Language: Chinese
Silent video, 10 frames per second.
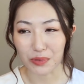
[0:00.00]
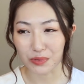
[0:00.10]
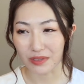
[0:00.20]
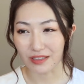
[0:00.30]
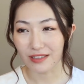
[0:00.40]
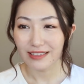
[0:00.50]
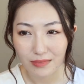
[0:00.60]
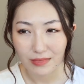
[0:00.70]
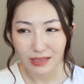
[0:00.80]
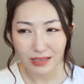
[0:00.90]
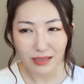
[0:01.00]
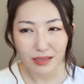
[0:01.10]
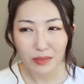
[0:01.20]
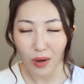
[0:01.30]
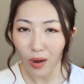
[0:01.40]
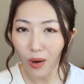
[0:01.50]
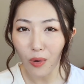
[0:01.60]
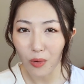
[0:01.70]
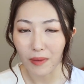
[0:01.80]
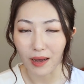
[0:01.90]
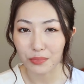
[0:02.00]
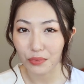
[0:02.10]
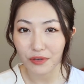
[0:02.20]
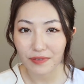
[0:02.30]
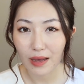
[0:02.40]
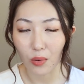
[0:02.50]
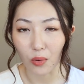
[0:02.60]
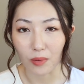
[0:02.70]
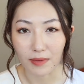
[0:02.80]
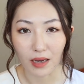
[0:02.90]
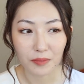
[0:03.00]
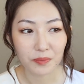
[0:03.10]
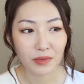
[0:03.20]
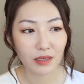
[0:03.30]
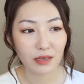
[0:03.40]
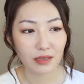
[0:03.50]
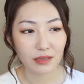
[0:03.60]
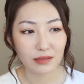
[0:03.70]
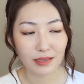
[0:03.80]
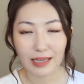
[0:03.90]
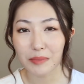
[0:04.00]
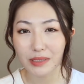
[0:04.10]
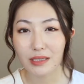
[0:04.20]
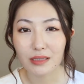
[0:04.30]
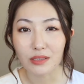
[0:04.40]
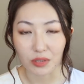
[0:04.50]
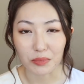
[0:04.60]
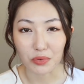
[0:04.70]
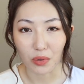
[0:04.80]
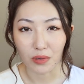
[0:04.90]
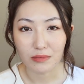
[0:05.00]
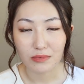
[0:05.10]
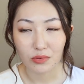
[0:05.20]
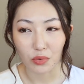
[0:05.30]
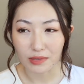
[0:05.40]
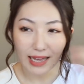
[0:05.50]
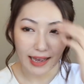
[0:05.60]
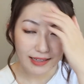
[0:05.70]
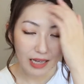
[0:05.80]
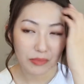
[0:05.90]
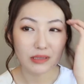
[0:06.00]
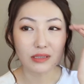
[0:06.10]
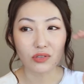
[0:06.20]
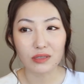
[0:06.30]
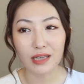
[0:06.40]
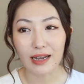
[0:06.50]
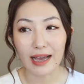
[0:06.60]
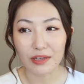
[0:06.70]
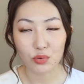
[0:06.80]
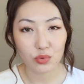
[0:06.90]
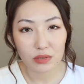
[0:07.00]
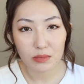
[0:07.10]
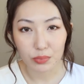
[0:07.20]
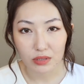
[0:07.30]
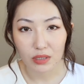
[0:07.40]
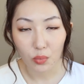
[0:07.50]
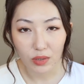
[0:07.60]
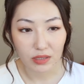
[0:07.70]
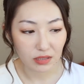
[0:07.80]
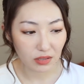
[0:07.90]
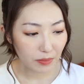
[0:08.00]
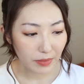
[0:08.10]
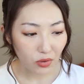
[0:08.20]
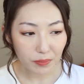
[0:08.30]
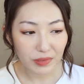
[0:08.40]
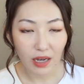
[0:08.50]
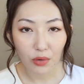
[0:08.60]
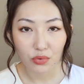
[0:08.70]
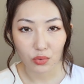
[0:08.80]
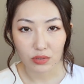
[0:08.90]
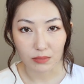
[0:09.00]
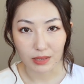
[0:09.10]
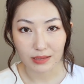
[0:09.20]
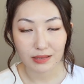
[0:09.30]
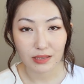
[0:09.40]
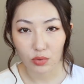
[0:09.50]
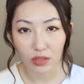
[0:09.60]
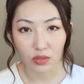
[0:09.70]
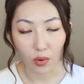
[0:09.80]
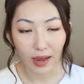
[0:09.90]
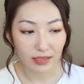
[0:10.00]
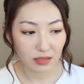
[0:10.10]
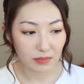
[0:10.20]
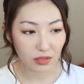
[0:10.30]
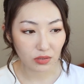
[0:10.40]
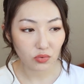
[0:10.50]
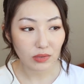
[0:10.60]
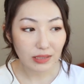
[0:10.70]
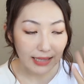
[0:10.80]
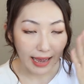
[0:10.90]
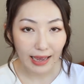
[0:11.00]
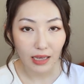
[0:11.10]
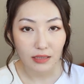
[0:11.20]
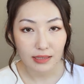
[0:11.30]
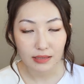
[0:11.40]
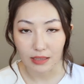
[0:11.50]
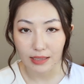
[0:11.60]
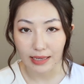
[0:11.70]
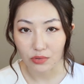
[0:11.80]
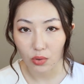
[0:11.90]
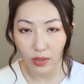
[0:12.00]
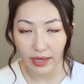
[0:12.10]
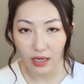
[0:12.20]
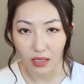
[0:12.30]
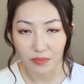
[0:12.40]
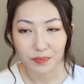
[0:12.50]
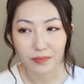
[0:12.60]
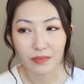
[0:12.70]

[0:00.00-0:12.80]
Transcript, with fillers: 我觉得真的那么厚吗？不会泛红吗？但他们真的是这么用，就我猜他们几十年来都觉得这不是一个问题，没有必要用什么卸妆油啊什么的，就一擦再洗个脸就 OK 了。